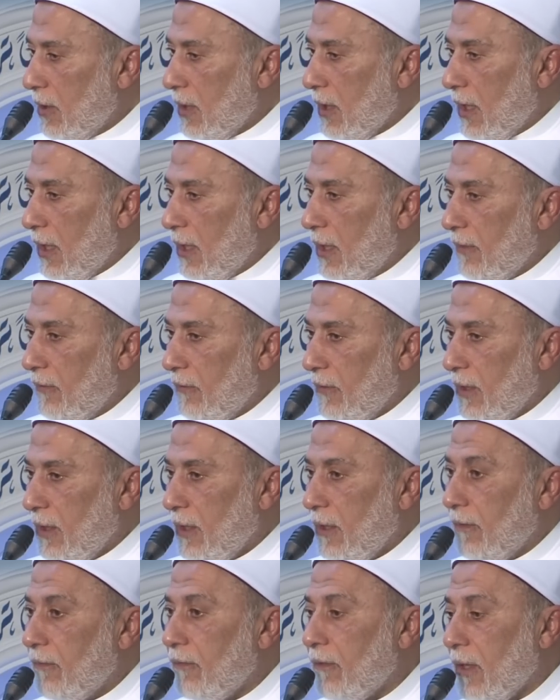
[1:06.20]
وتعالى
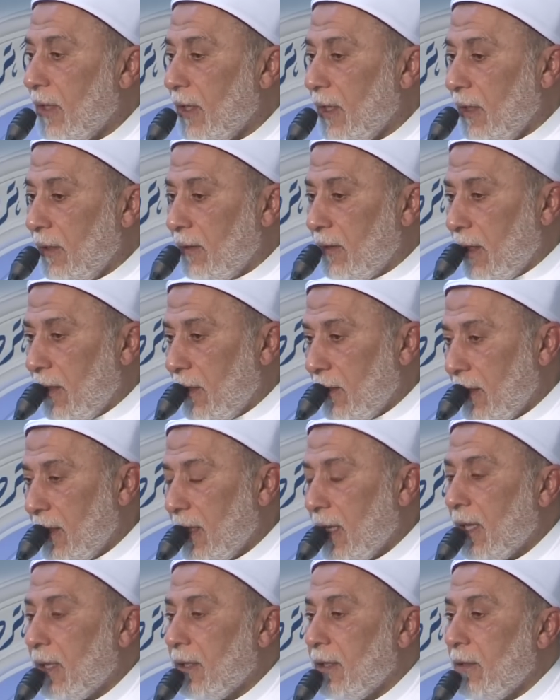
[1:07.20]
فيه الفريضة
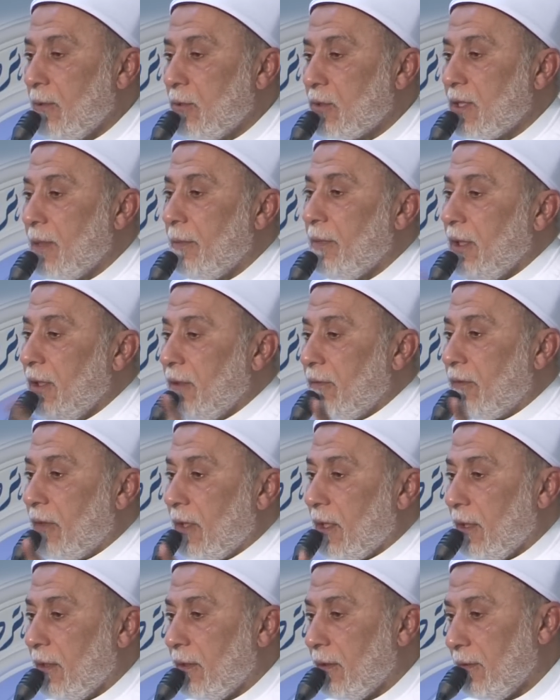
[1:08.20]
تعدل سبعين
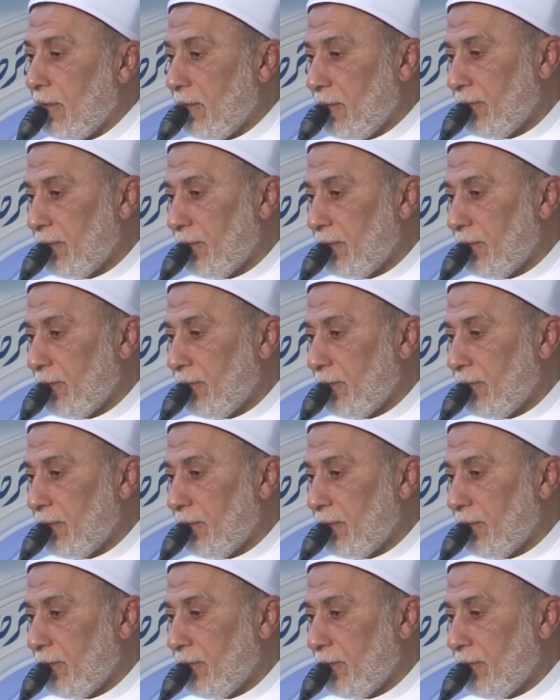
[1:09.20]
فريضة